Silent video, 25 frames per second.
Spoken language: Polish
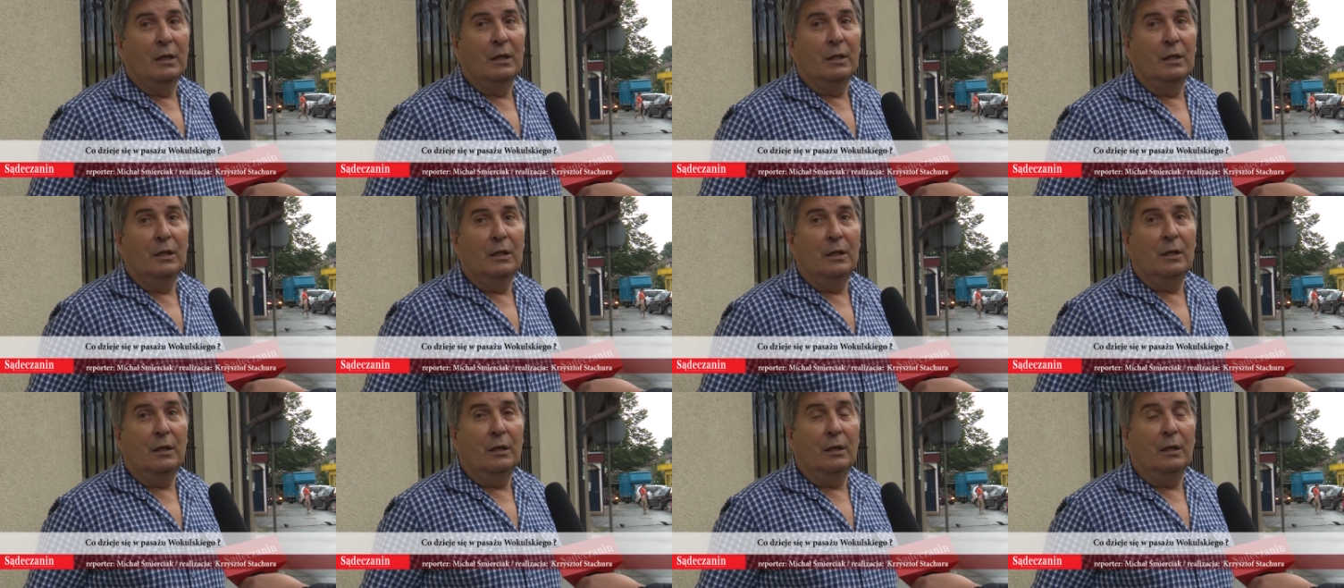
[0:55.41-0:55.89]

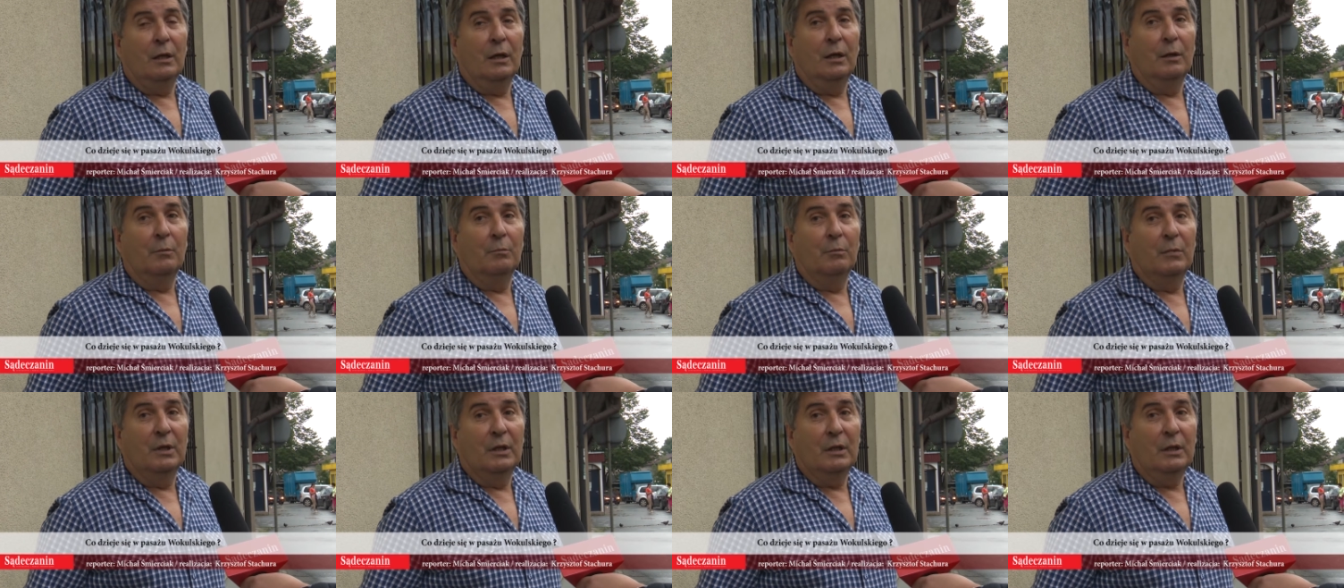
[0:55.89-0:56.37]
i
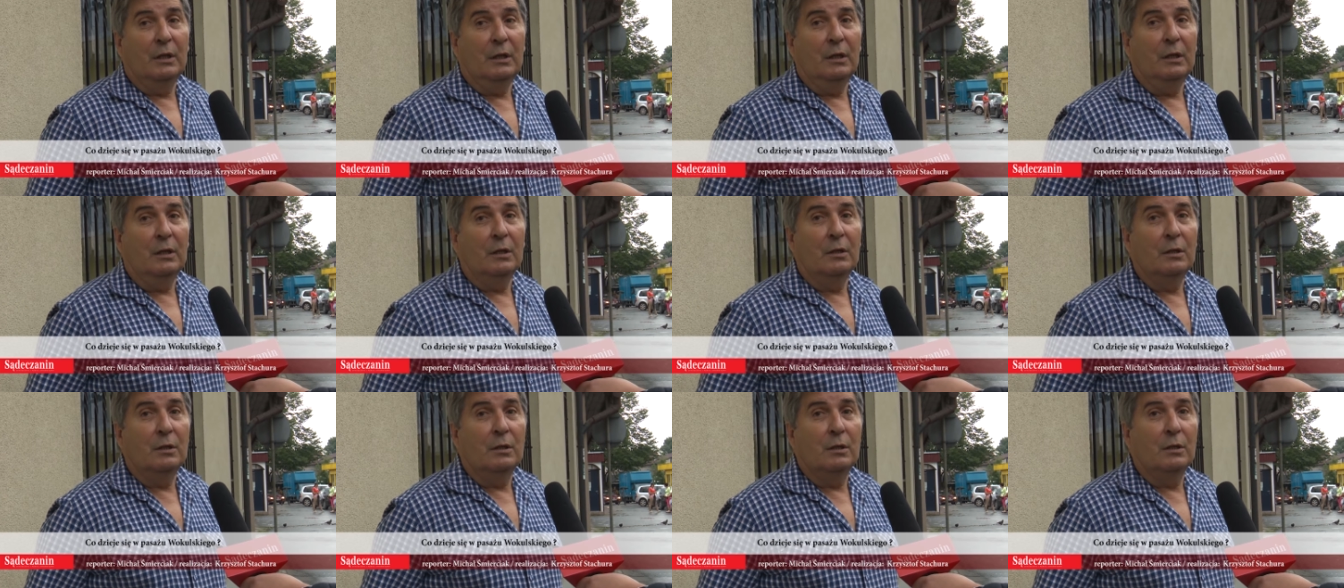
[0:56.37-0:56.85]
my
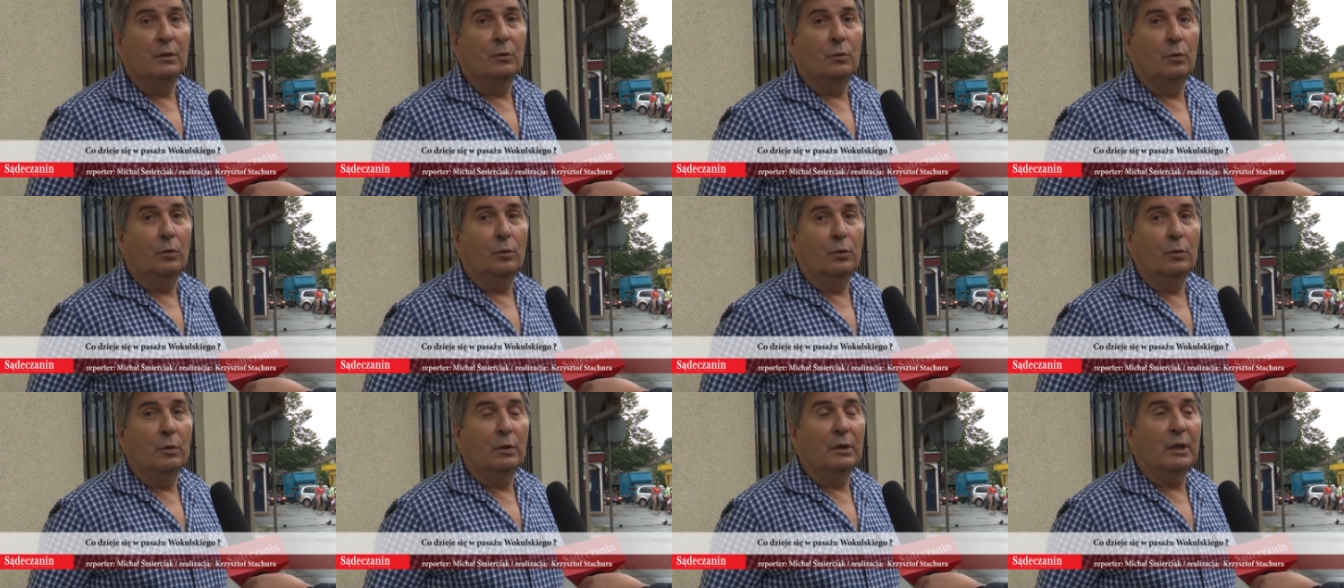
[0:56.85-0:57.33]

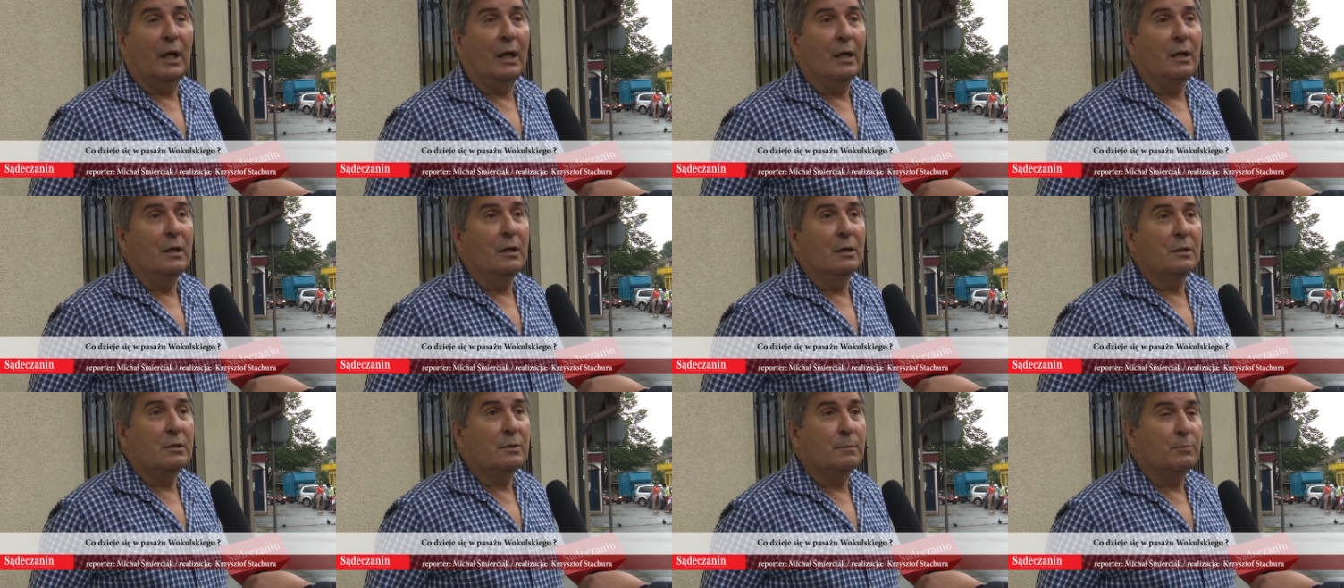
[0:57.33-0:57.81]

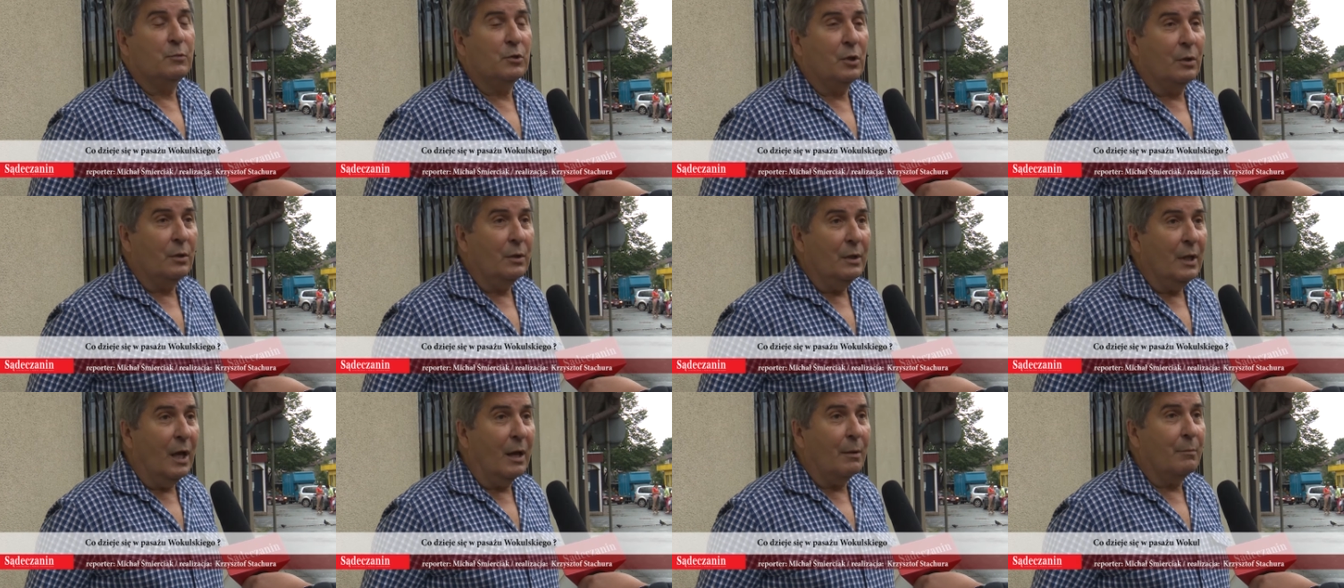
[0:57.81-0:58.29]
tutaj
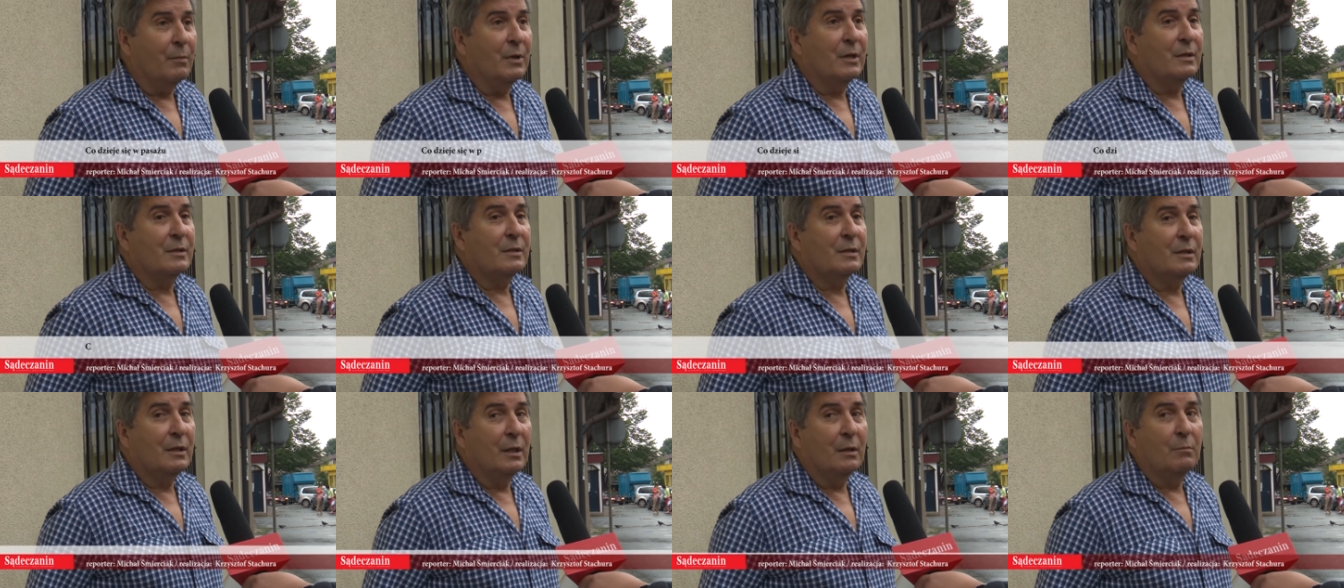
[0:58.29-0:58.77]
sprzątamy,
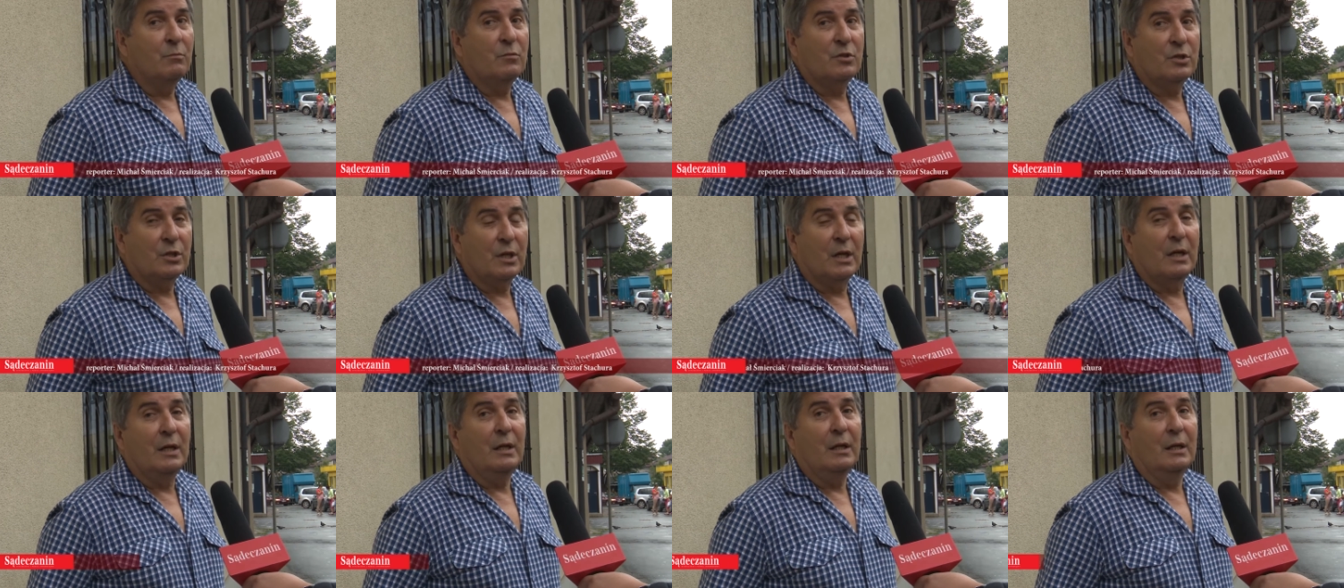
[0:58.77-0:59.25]
z tym,
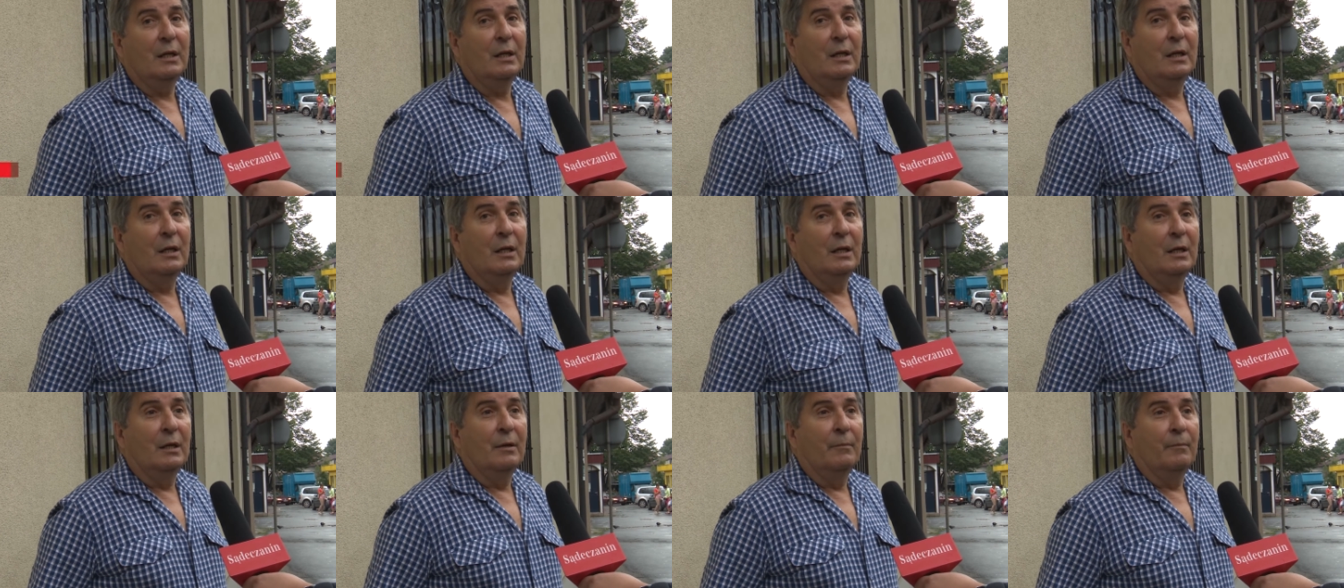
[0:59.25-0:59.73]
że e,
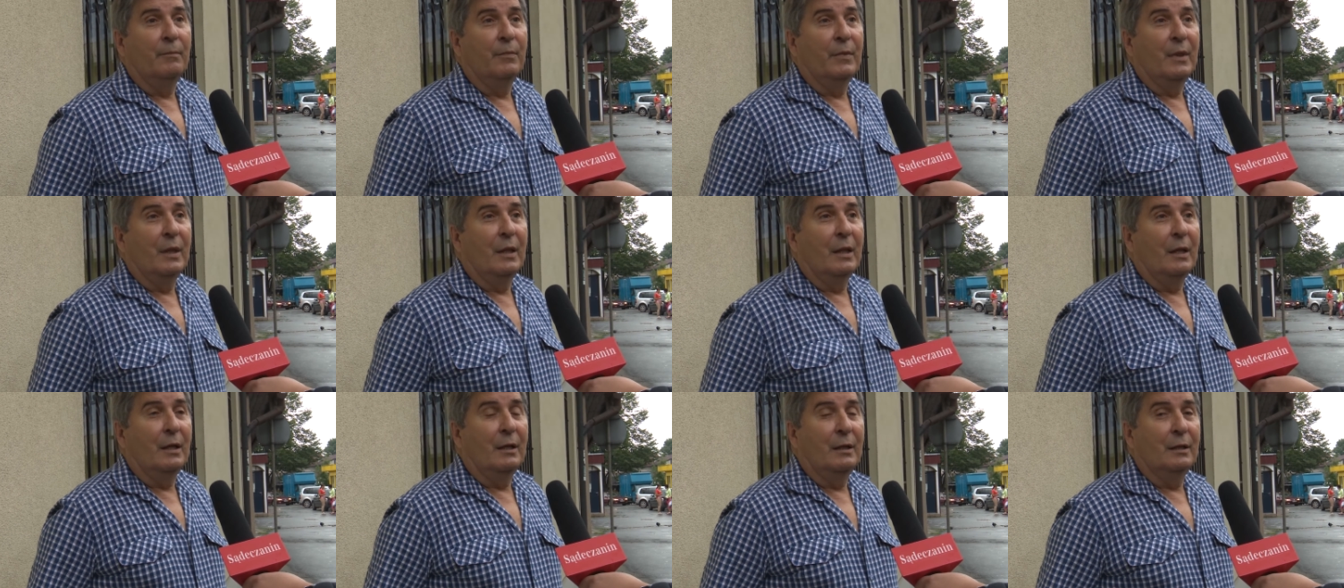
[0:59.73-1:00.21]

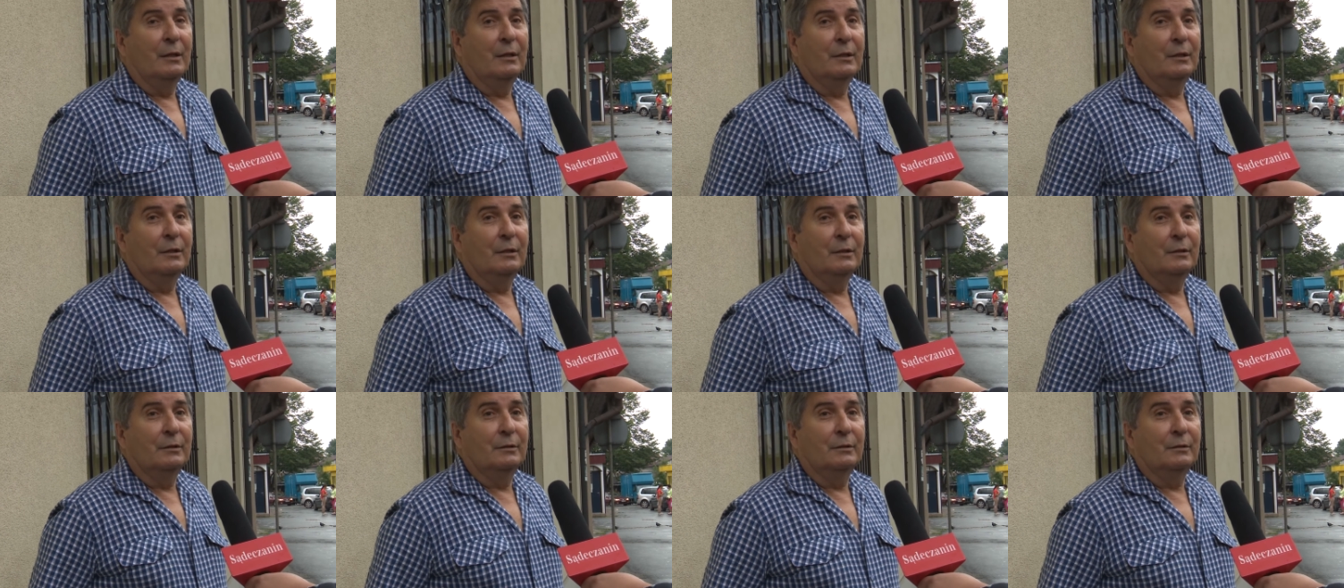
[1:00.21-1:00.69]

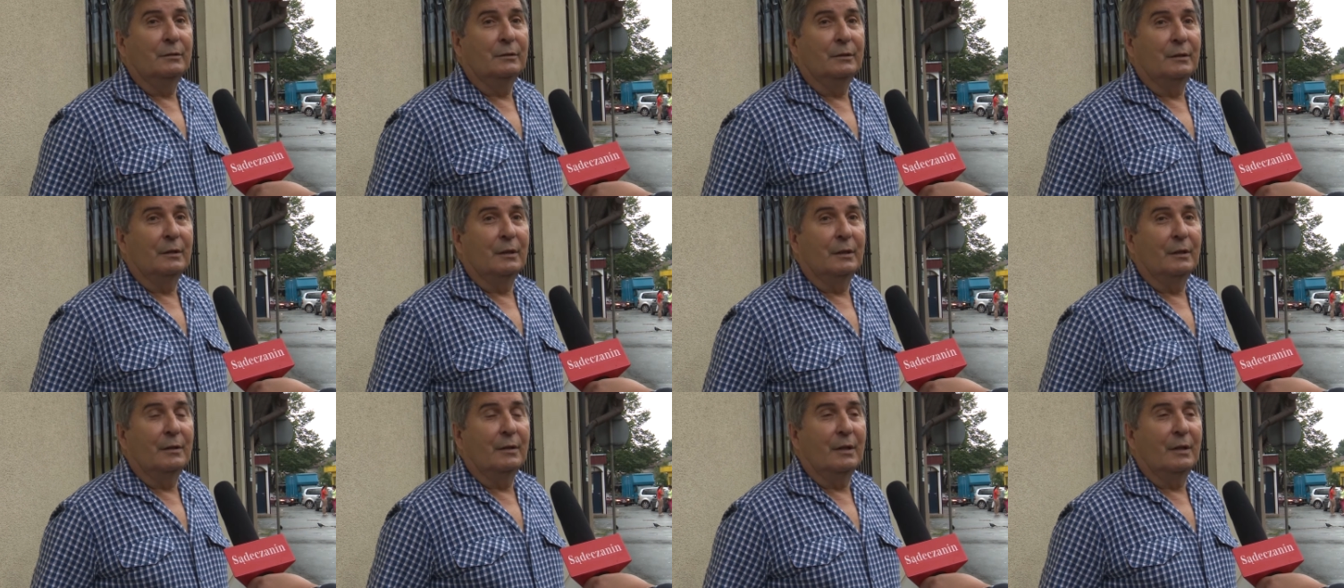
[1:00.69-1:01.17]
e,